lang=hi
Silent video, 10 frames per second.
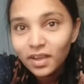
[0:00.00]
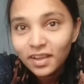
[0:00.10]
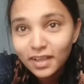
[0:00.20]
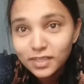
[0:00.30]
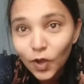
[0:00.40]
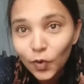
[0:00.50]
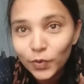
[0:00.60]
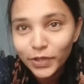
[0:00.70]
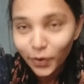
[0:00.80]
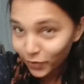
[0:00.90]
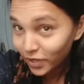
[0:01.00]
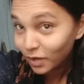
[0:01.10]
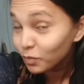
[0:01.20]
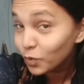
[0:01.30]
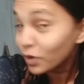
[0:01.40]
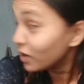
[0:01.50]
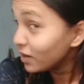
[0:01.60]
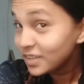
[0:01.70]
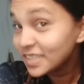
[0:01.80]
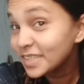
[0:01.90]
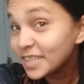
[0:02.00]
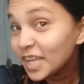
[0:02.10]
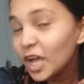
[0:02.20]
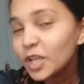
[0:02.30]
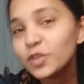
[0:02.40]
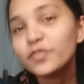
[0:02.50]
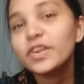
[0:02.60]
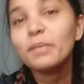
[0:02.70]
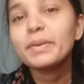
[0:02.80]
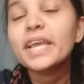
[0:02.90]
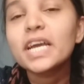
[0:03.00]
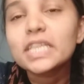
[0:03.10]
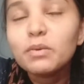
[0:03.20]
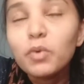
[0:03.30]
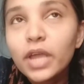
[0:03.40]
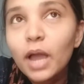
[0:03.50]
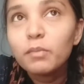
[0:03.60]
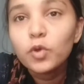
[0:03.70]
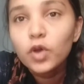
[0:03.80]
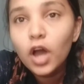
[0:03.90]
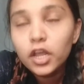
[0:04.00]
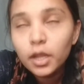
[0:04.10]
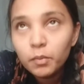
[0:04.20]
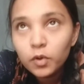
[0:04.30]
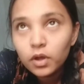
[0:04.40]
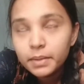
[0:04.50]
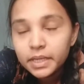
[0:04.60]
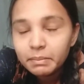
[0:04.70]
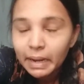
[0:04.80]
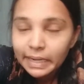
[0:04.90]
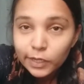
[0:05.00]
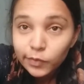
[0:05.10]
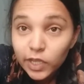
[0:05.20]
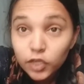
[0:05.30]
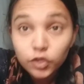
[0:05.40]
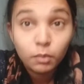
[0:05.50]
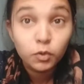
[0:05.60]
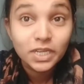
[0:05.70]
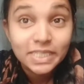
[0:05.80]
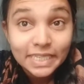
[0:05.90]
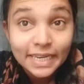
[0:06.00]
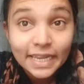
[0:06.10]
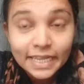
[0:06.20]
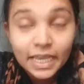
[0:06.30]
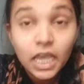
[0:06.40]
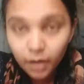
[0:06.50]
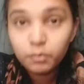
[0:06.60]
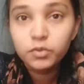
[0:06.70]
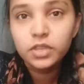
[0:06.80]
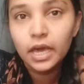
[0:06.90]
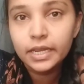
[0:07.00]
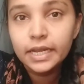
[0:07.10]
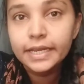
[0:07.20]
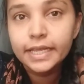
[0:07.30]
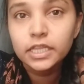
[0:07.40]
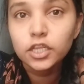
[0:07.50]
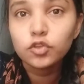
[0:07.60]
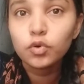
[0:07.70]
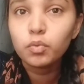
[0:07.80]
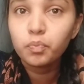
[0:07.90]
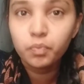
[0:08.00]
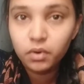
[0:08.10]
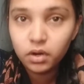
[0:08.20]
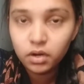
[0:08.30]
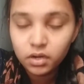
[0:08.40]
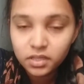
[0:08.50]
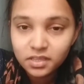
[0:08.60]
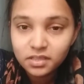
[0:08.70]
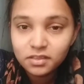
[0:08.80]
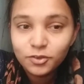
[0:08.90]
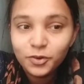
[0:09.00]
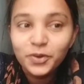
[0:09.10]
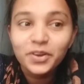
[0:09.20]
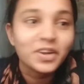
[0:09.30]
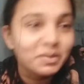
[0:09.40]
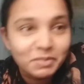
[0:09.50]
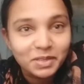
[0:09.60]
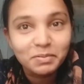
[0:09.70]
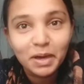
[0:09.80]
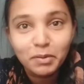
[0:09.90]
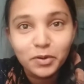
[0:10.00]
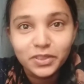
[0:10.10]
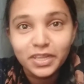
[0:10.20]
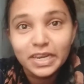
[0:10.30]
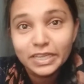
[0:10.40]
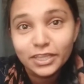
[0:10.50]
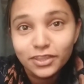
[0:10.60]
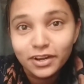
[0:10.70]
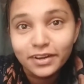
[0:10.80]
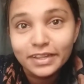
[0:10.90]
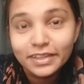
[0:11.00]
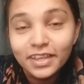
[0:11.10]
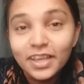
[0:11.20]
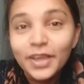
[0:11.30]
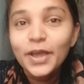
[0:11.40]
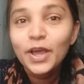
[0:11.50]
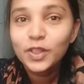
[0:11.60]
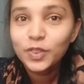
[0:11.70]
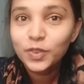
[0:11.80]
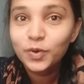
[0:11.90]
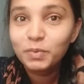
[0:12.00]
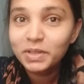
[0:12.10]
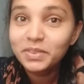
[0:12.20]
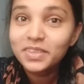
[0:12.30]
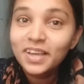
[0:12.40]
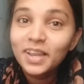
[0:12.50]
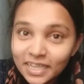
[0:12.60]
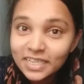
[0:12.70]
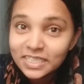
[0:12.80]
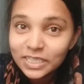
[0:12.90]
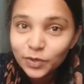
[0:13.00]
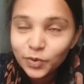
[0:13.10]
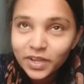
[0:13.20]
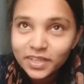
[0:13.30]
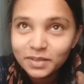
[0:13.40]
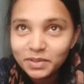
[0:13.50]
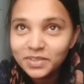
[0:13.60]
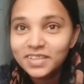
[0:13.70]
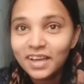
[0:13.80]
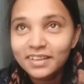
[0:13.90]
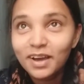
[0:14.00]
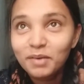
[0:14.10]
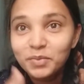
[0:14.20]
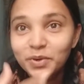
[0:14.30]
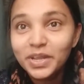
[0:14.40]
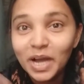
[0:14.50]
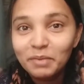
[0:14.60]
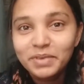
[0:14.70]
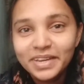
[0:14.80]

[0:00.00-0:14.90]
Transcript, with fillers: कैसा होलिया हो गया हम लोग का तो फिलहाल ब्रेक खत्म हो गया हम लोग का और हम लोग अभी बैठे हुए हैं क्योंकि हम लोग का सीन नहीं है हम चार ही लड़कियाँ थी जो जो ट्रक में से बाबा उतर रही थी चढ़ रही थी तो मतलब कल हमारा ही सीन हो गया था मतलब ज़्यादा हम लोग ने काम कर